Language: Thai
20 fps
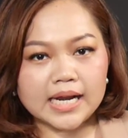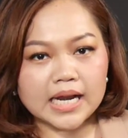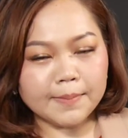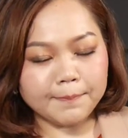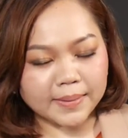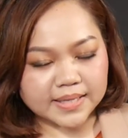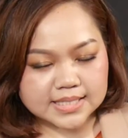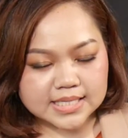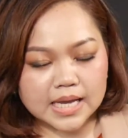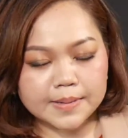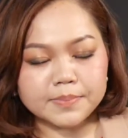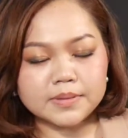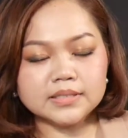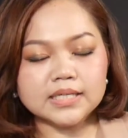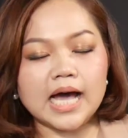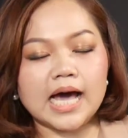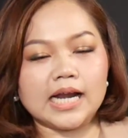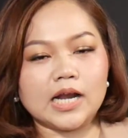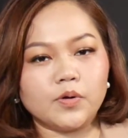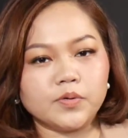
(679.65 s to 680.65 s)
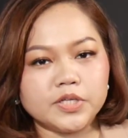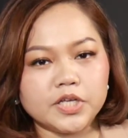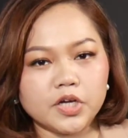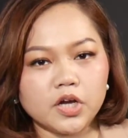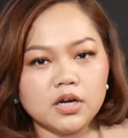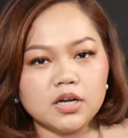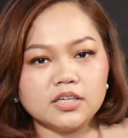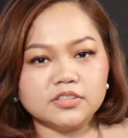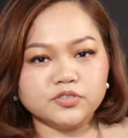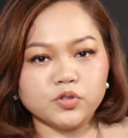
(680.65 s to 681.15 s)
และปัจจัยพื้นฐานเหล่านี้ก็
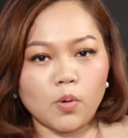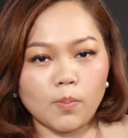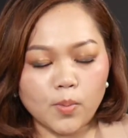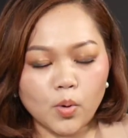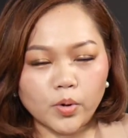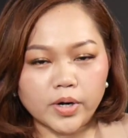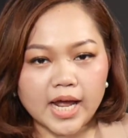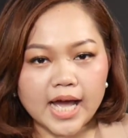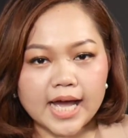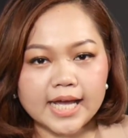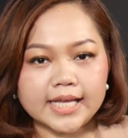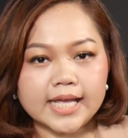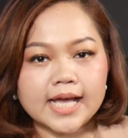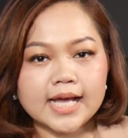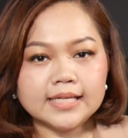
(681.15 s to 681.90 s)
เลยส่งผลให้